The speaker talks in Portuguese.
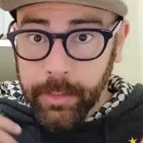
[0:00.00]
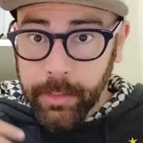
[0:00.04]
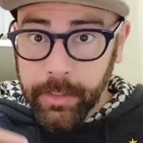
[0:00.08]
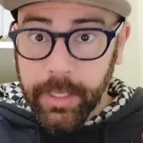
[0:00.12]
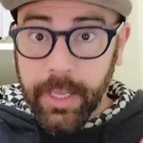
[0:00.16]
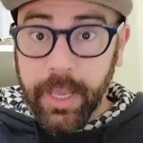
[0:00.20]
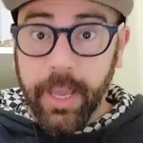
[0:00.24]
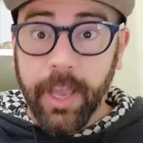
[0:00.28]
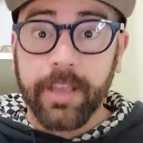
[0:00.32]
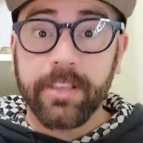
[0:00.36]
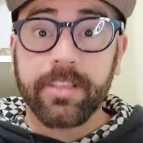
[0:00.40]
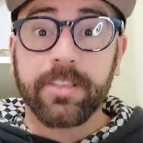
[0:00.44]

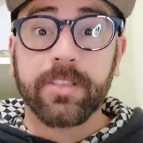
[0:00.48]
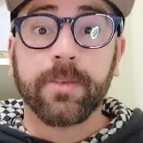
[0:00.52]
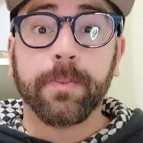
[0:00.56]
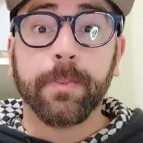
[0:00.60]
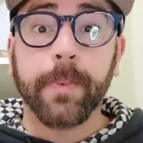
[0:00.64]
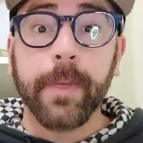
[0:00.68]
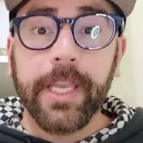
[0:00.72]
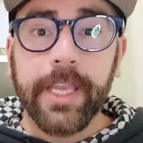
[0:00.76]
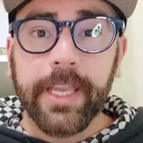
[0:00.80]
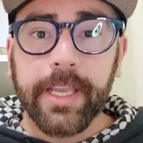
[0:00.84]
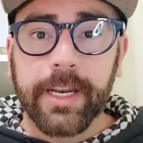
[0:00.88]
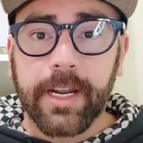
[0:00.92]
que
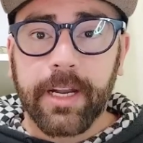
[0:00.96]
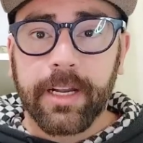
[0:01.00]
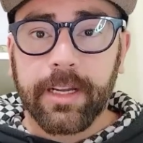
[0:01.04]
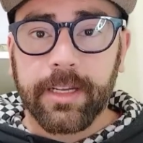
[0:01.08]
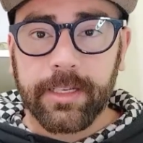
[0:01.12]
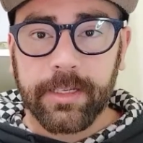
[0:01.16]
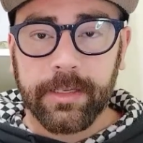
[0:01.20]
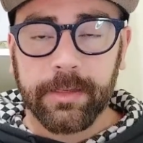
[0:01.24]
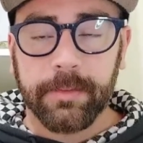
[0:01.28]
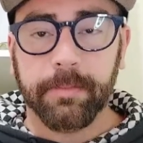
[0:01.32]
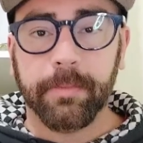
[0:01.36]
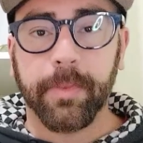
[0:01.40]

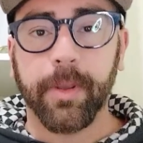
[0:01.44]
respira,